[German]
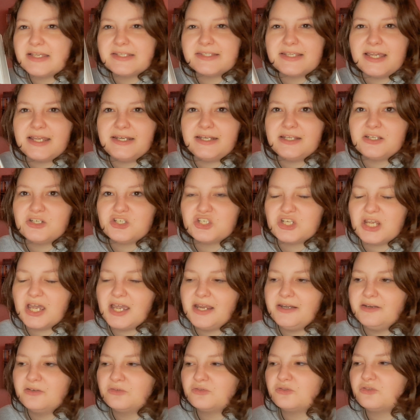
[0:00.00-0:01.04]
seine
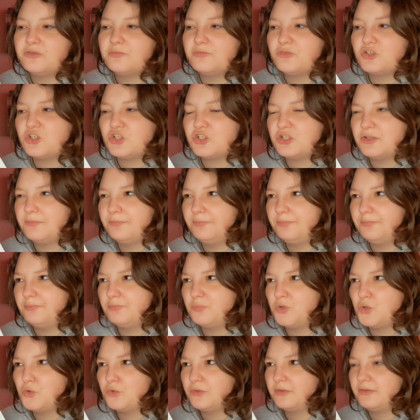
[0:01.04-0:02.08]
Entscheidung so in bestimmten
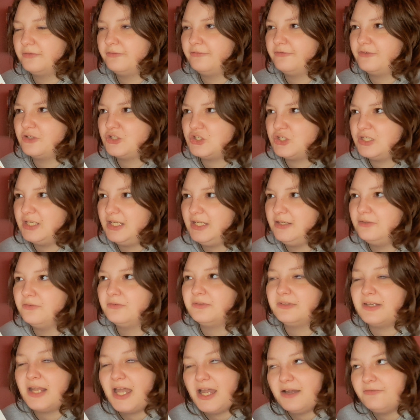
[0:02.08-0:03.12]
Punkten verstehen
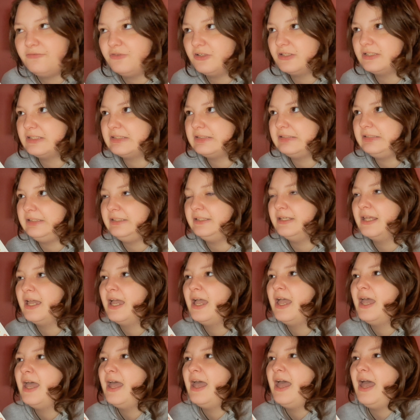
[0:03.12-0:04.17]
und nachvollziehen,
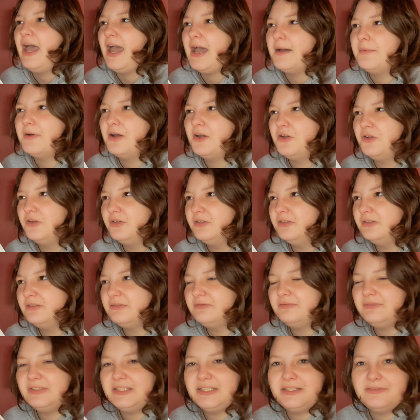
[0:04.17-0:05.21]
aber
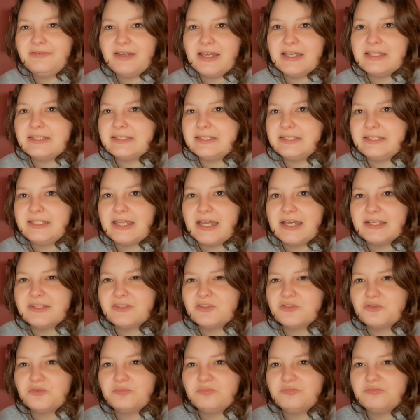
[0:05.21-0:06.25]
irgendwie, ich weiß nicht, der hat
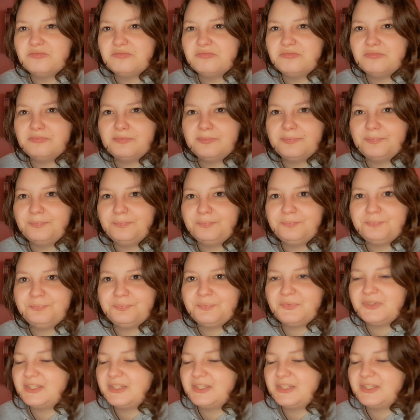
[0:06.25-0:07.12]
so einen, einen